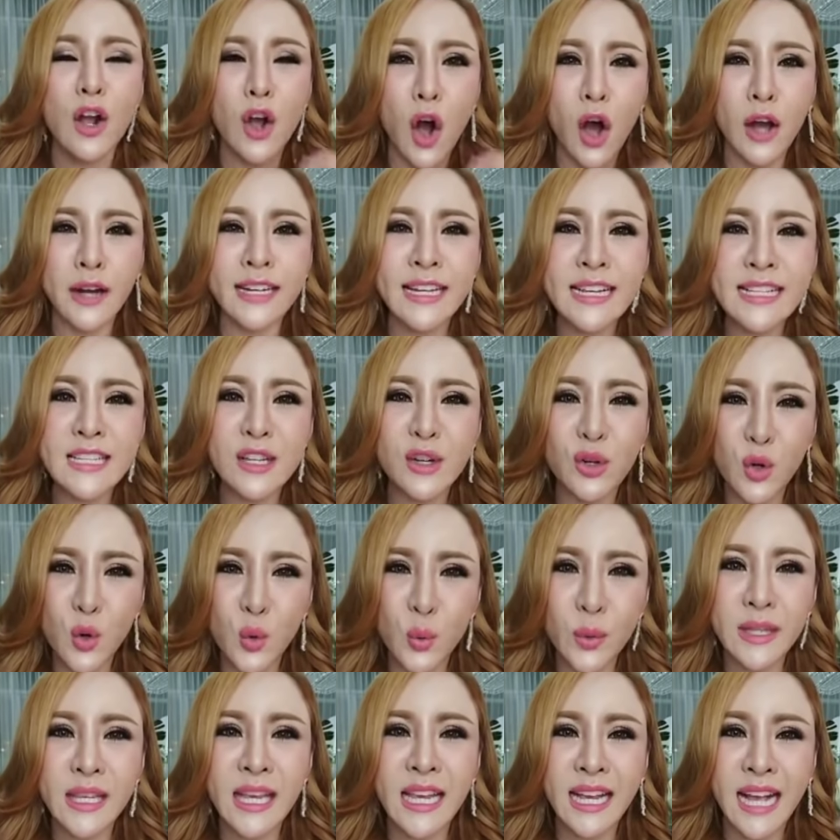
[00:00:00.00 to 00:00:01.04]
ก่อนที่จะรู้
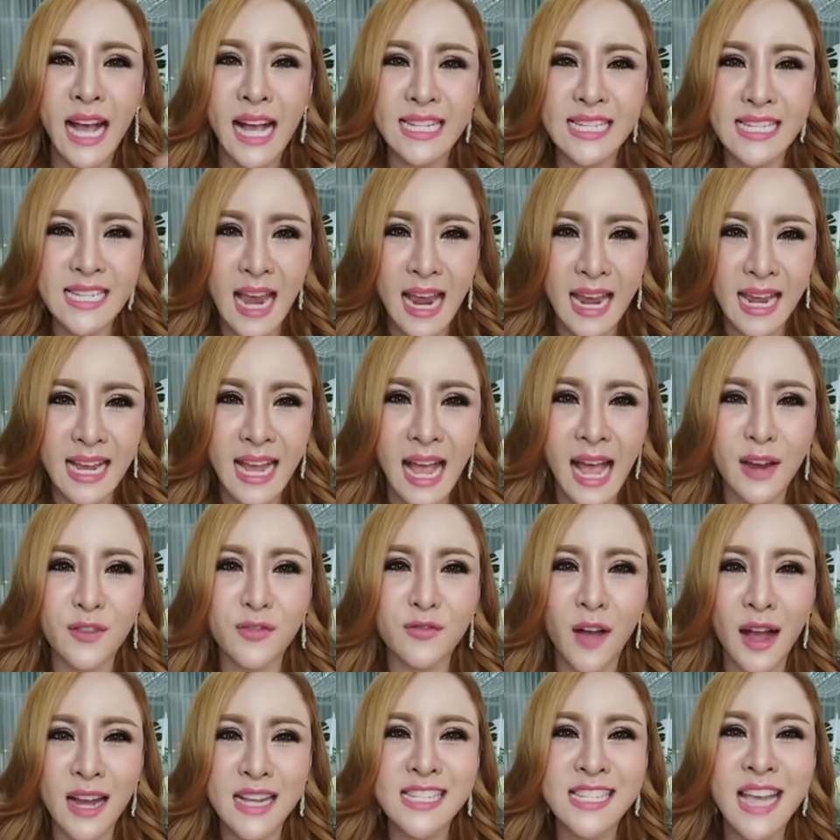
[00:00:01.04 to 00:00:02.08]
วิธีการใช้งาน
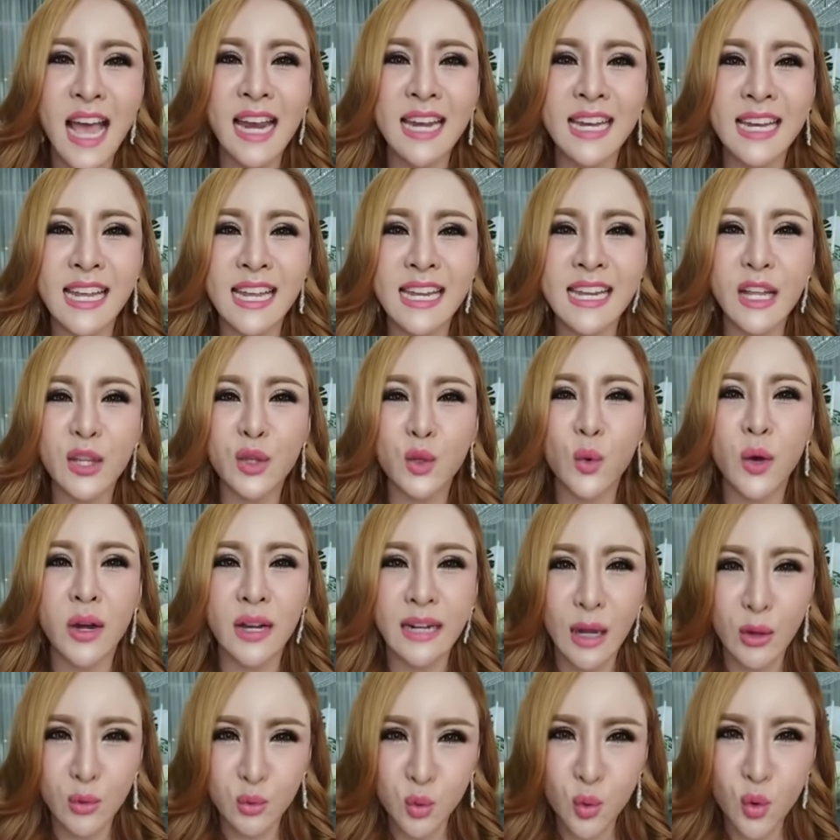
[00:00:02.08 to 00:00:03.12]
ฟังก์ชันนี้ในตัว
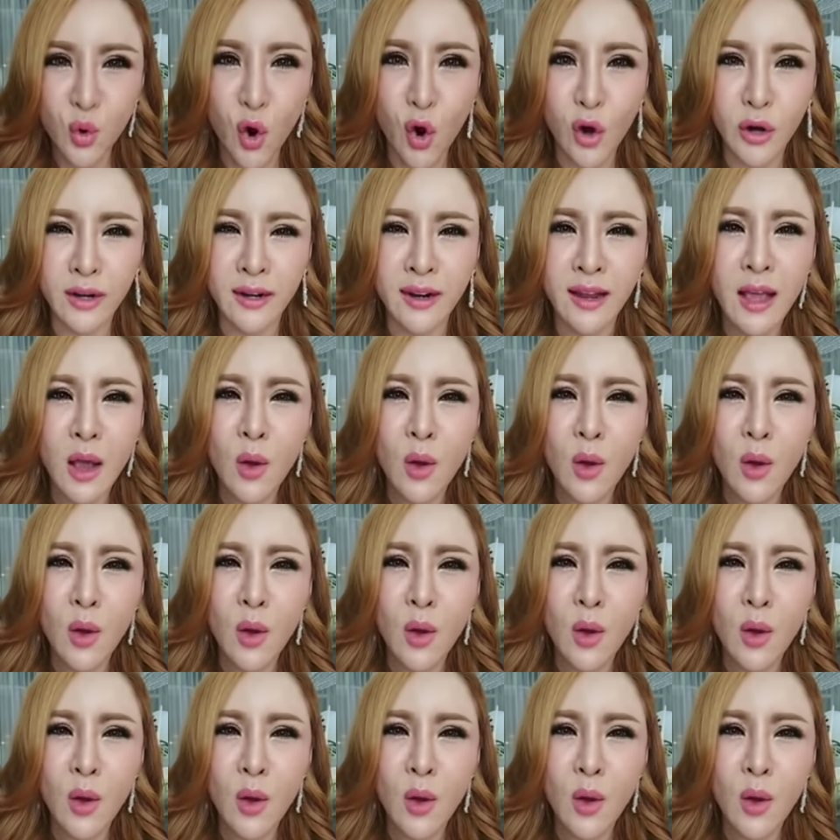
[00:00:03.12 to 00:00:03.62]
เราทุกคน